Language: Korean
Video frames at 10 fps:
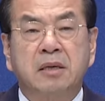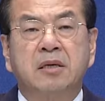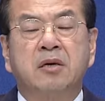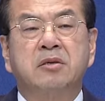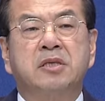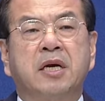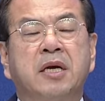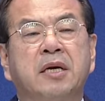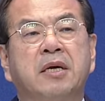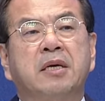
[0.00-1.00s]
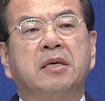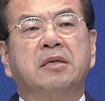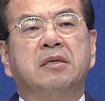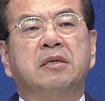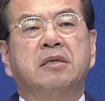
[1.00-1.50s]
그 현재
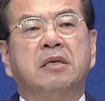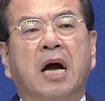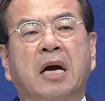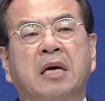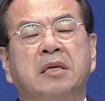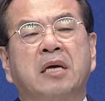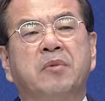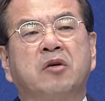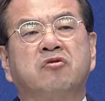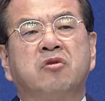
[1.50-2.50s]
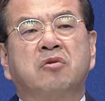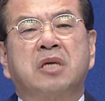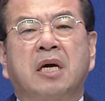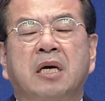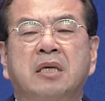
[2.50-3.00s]
그 아카데미
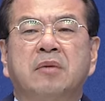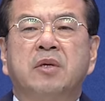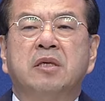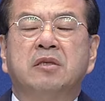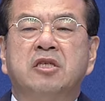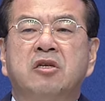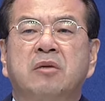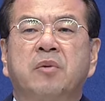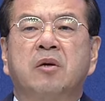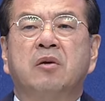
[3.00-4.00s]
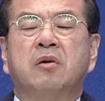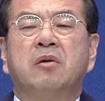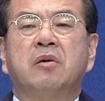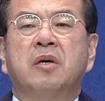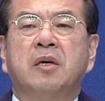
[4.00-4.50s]
구속사 아카데미는
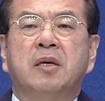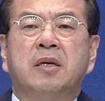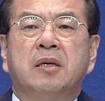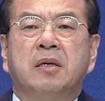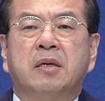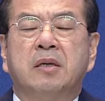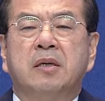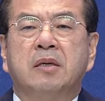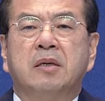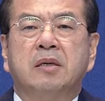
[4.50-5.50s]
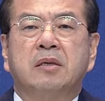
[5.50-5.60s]
지역별로 어,